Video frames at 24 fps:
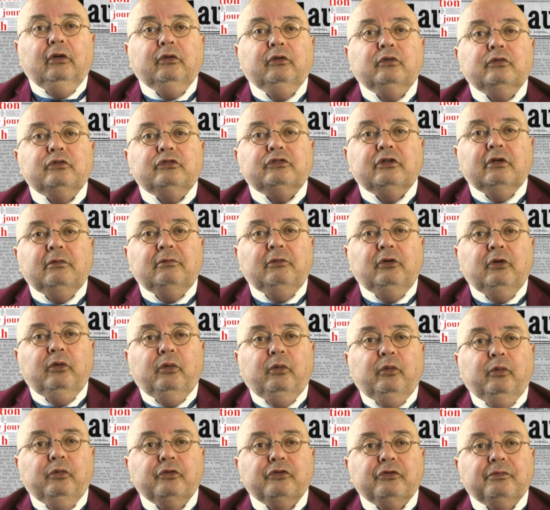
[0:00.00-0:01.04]
nous sommes le
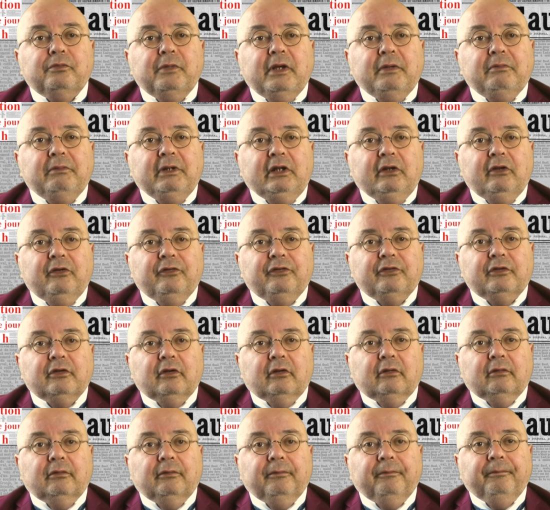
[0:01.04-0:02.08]
11 mai 1900.
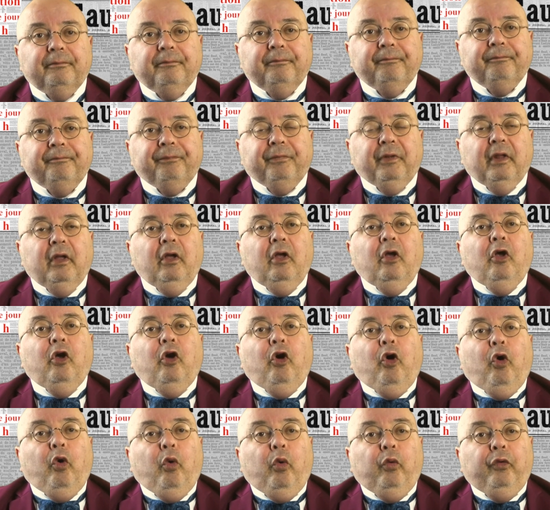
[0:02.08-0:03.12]

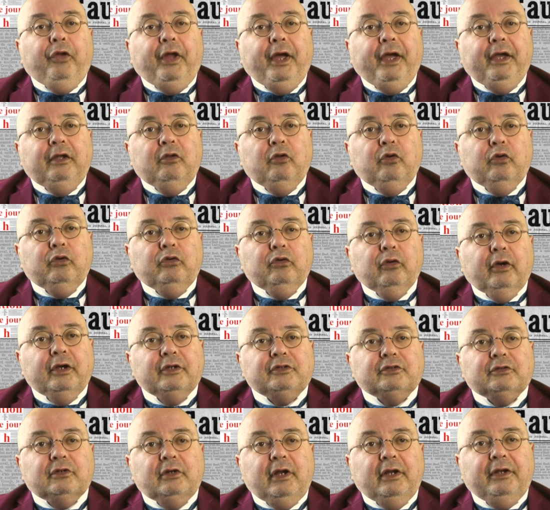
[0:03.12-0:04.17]
On a inauguré
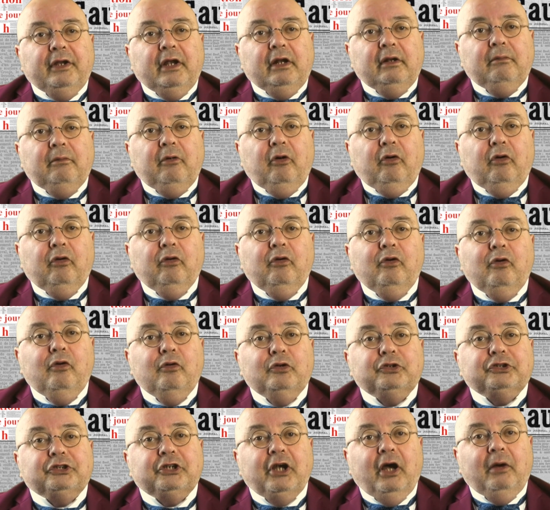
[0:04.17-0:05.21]
solennellement le
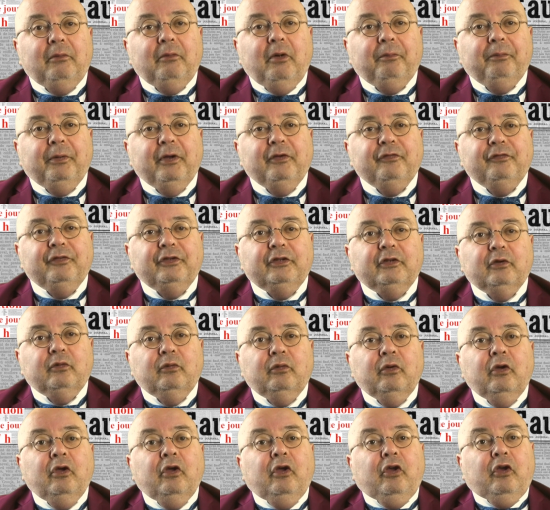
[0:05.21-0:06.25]
charmant pavillon
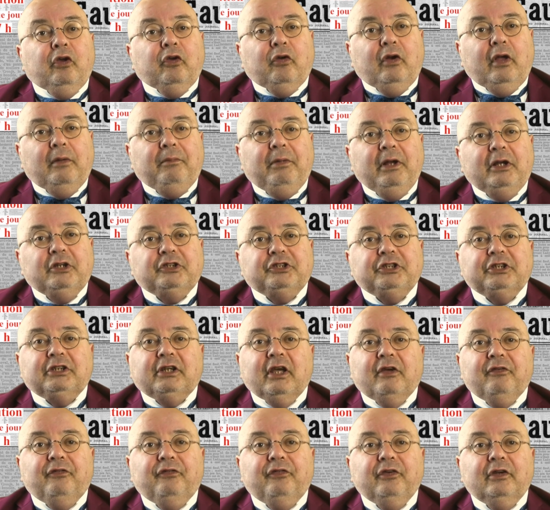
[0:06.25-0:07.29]
que la Belgique
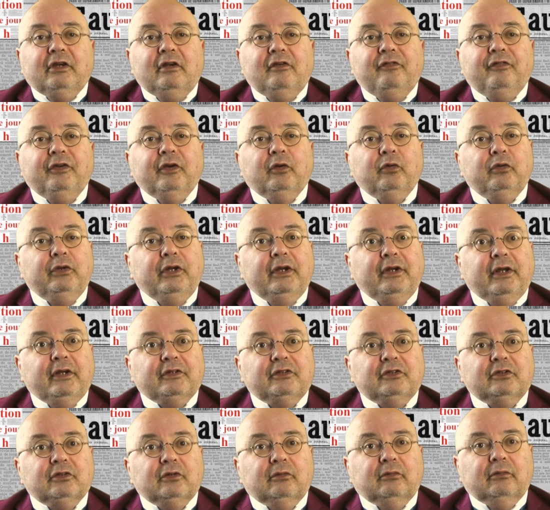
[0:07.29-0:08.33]
a fait élever rue des
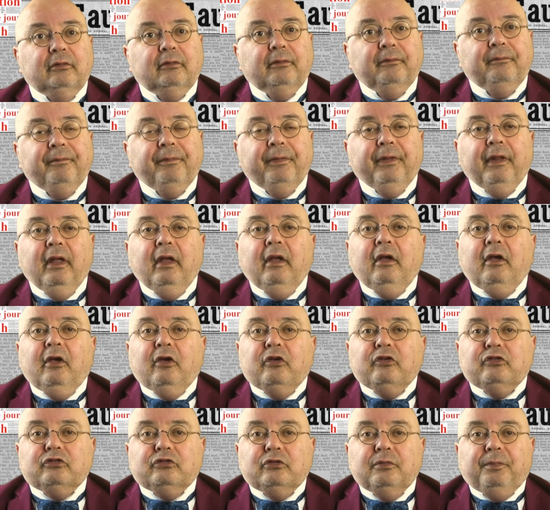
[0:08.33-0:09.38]
Nations.
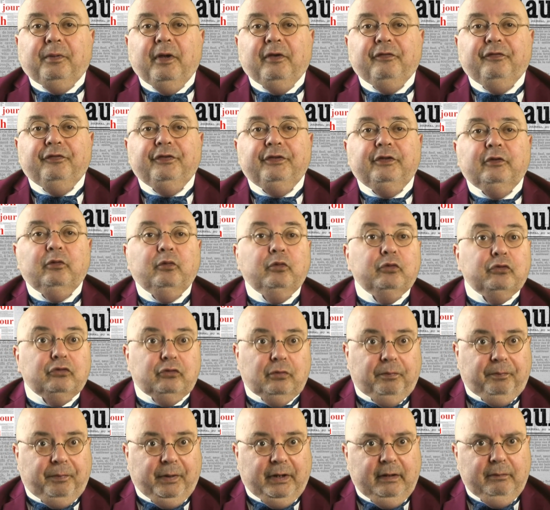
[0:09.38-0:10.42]
Ce pavillon, ce
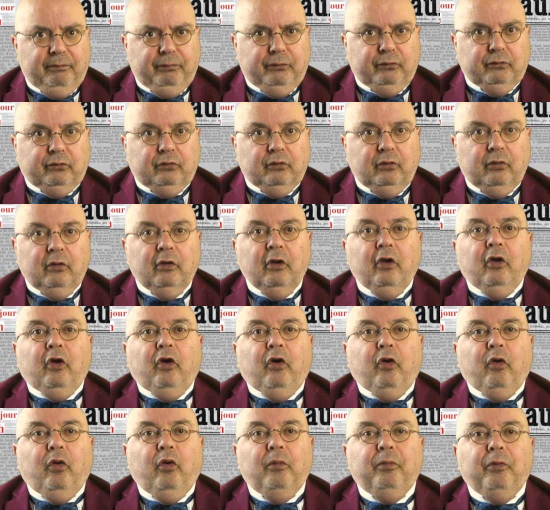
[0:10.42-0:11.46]
palais plutôt,
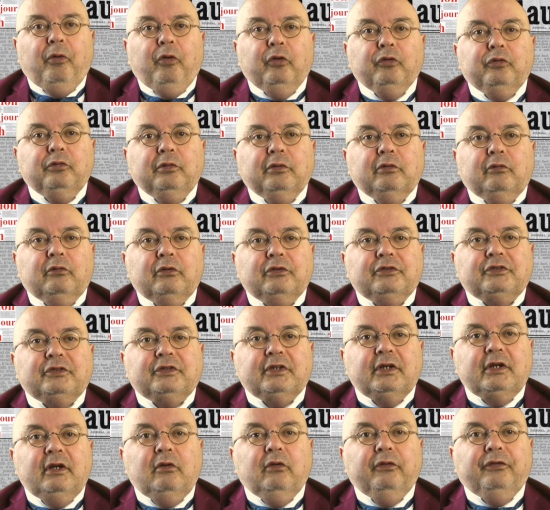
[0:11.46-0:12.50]
reproduit, on le
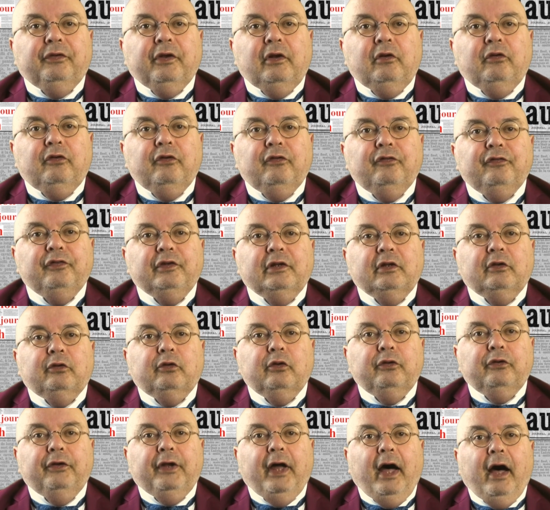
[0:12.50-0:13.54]
sait, l'hôtel de ville
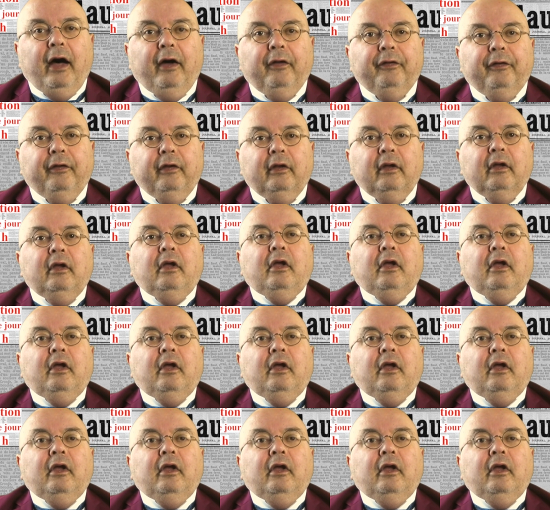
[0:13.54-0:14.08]
d'Audenarde.